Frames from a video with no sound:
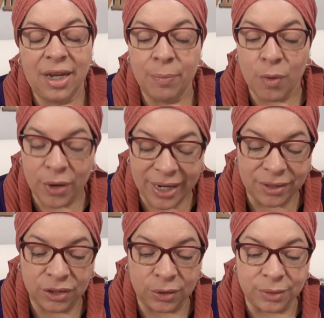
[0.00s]
Y por
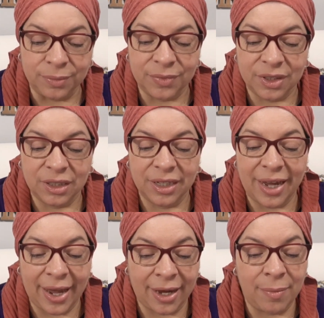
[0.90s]
esto,
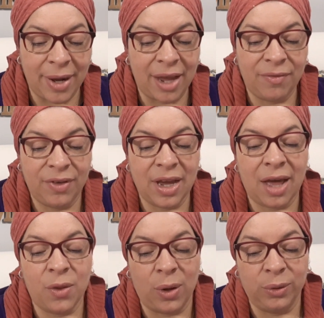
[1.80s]
Él me ha
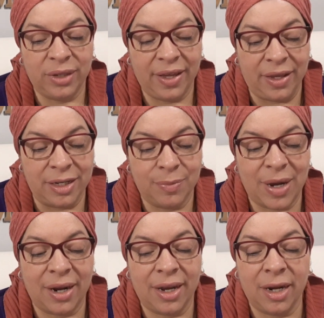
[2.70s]
enviado a ustedes
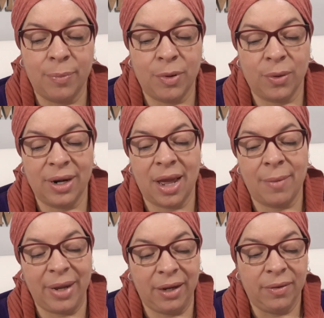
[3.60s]
para que les
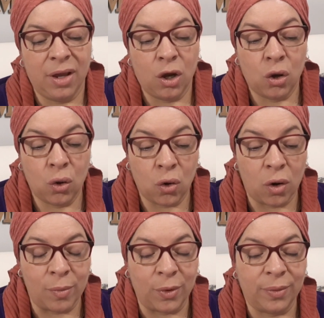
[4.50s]
proclame
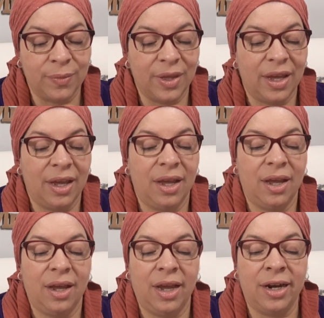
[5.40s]
cómo
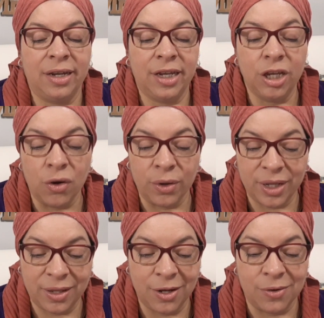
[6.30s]
el Hijo
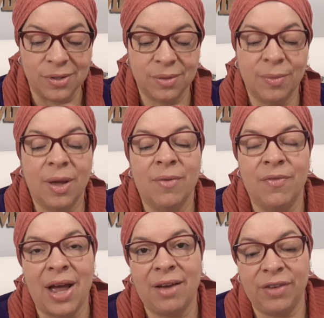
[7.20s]
de Dios
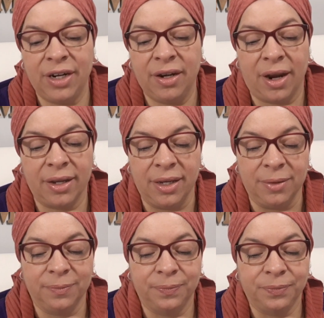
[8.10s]
va a venir
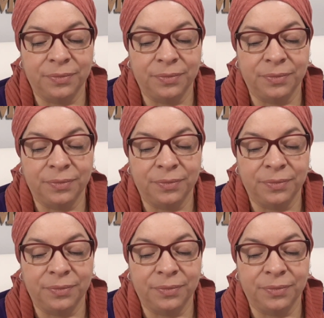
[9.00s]
aquí,